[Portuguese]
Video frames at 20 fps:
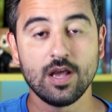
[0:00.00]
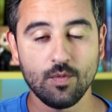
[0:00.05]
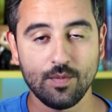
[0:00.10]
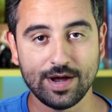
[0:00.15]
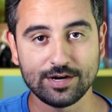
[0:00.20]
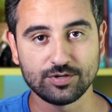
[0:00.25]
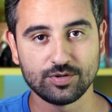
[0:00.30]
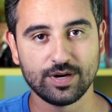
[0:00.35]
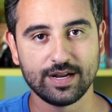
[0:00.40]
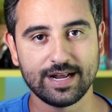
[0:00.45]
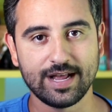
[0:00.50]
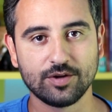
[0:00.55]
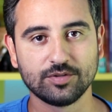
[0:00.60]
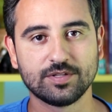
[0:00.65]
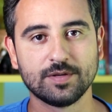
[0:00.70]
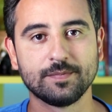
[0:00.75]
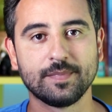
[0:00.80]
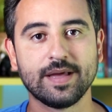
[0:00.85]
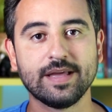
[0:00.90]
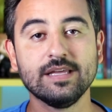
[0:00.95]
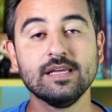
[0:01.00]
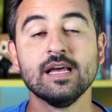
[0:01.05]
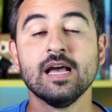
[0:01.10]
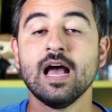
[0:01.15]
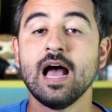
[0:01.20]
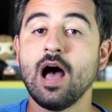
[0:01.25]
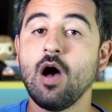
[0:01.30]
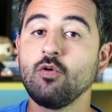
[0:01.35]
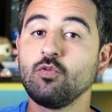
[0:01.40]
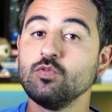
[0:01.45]
eu acho legal também.
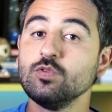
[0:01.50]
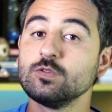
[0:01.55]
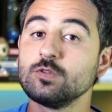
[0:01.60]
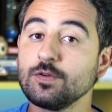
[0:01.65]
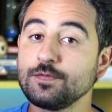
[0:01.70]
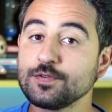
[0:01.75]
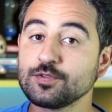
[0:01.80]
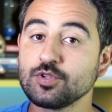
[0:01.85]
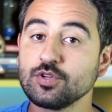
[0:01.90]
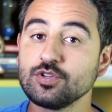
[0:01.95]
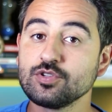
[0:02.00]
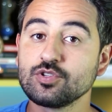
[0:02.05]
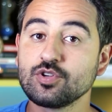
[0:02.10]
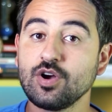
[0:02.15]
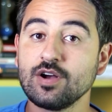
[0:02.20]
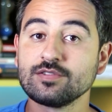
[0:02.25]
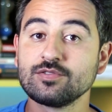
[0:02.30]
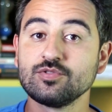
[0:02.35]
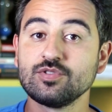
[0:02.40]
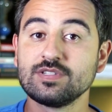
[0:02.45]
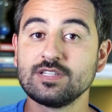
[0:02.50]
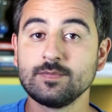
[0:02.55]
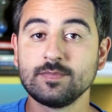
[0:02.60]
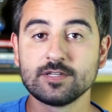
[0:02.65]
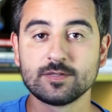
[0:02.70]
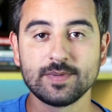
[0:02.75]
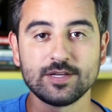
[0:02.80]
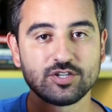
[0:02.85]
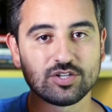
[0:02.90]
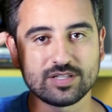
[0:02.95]
Alguns professores gostam de
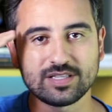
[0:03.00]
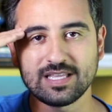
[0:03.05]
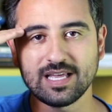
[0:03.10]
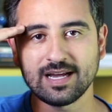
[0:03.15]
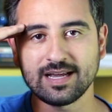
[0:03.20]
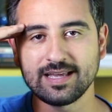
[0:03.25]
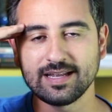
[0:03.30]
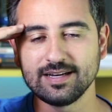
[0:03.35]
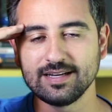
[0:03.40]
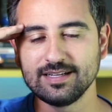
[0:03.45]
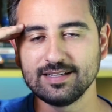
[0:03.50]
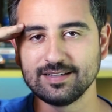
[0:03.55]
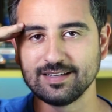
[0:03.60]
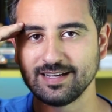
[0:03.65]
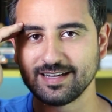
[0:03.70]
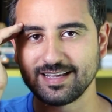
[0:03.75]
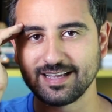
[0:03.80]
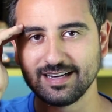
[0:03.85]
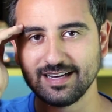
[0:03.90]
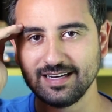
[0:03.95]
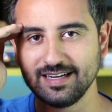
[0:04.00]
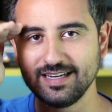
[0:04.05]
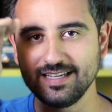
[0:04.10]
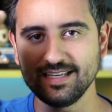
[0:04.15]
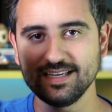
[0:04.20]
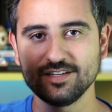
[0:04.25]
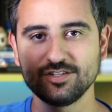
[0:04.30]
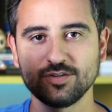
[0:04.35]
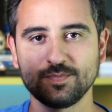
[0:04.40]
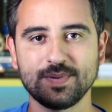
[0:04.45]
simplesmente ter aquela, aquela
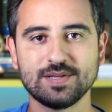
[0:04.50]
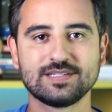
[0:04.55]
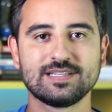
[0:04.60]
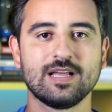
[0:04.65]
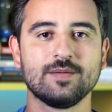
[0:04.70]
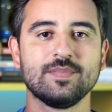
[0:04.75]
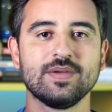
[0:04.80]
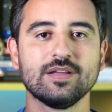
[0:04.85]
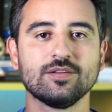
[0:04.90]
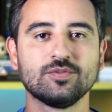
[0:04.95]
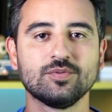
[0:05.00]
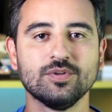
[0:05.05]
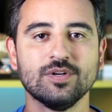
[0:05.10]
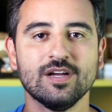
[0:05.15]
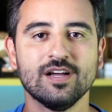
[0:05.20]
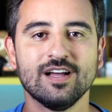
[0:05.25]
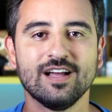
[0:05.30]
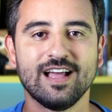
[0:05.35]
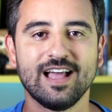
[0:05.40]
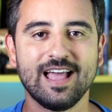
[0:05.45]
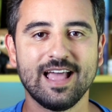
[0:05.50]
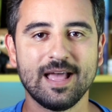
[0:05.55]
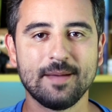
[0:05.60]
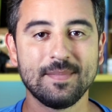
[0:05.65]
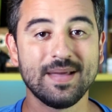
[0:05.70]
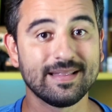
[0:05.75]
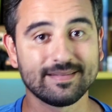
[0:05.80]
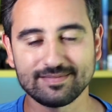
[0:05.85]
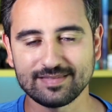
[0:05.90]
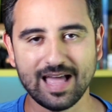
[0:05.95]
linha de pensamento é,
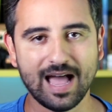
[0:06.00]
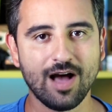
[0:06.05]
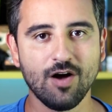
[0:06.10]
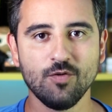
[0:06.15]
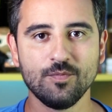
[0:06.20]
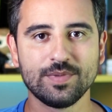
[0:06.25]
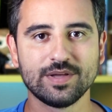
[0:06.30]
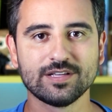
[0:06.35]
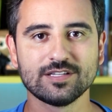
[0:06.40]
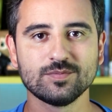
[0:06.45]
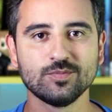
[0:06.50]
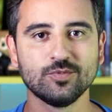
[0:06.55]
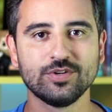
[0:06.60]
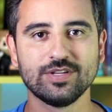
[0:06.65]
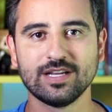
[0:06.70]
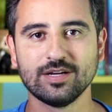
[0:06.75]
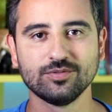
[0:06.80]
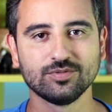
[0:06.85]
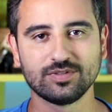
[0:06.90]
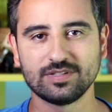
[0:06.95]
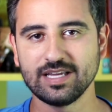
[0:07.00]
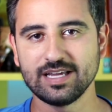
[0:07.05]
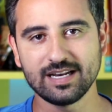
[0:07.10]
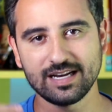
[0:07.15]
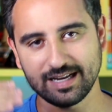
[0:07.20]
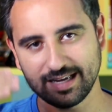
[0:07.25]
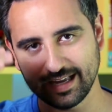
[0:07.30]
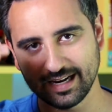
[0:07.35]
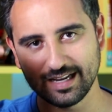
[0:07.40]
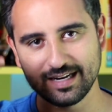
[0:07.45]
mental mesmo e não ter
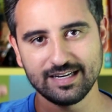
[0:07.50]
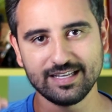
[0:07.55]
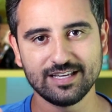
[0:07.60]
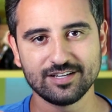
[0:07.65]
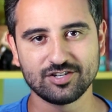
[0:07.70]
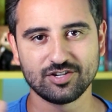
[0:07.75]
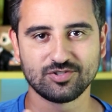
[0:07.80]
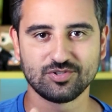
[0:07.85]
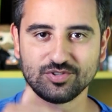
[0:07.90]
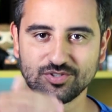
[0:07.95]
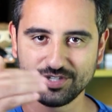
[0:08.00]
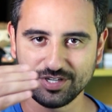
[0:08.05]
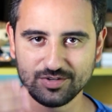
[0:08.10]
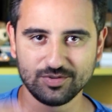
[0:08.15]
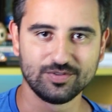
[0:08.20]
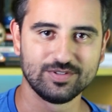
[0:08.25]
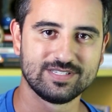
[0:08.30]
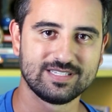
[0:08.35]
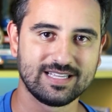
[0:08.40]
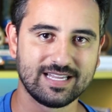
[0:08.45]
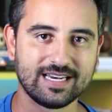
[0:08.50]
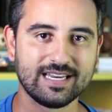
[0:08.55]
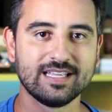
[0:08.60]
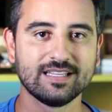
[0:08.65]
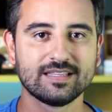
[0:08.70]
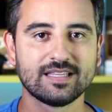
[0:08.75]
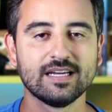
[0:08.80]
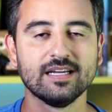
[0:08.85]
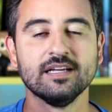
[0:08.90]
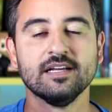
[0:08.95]
aquela linha de raciocínio
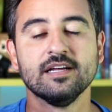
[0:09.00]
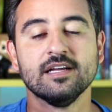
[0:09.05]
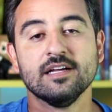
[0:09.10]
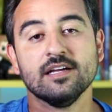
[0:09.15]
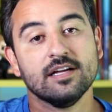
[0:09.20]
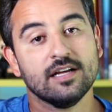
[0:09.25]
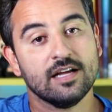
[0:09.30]
escrita.